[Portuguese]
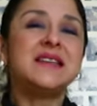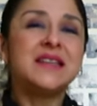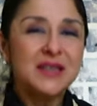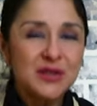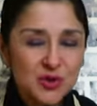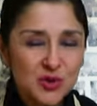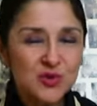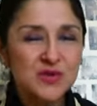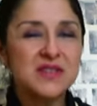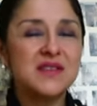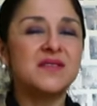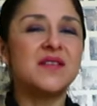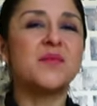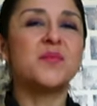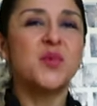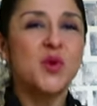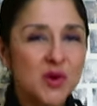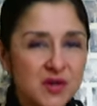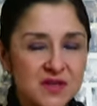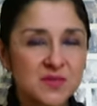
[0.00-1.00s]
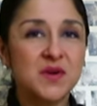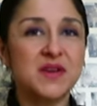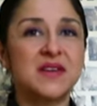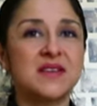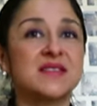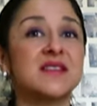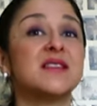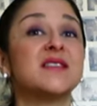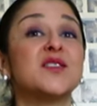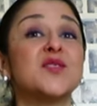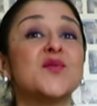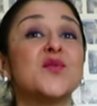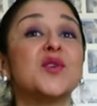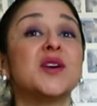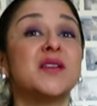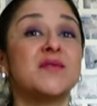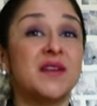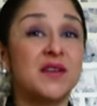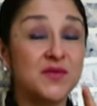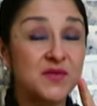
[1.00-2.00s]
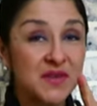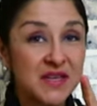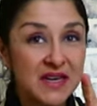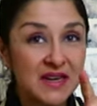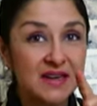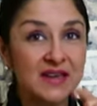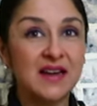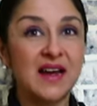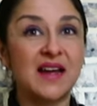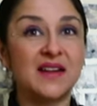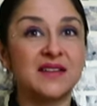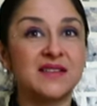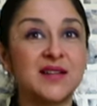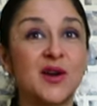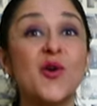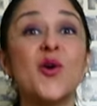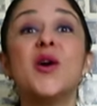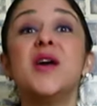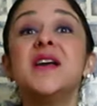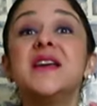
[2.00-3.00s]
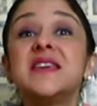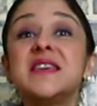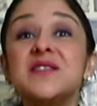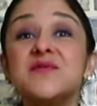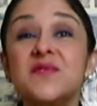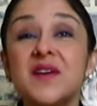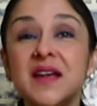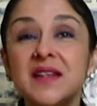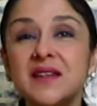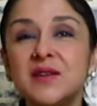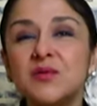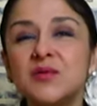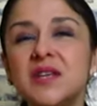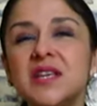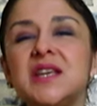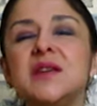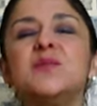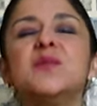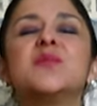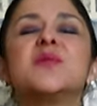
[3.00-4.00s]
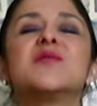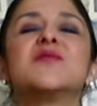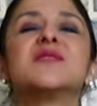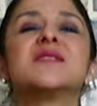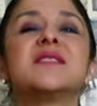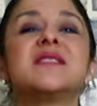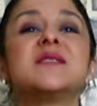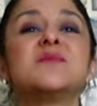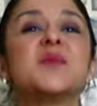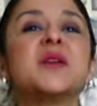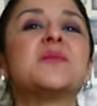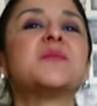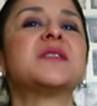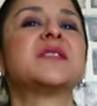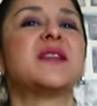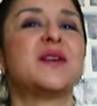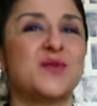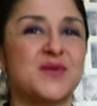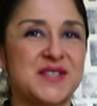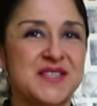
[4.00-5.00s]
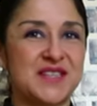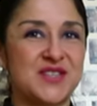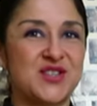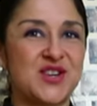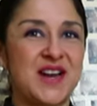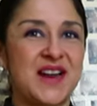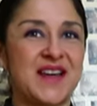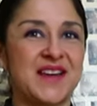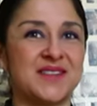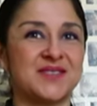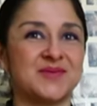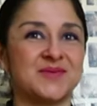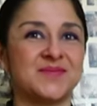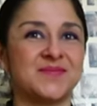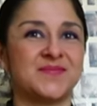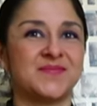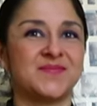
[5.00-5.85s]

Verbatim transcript: Inclusive, a próxima receita que eu vou gravar, fica ligado então, que vai ter um quibe para você experimentar com essa geleia.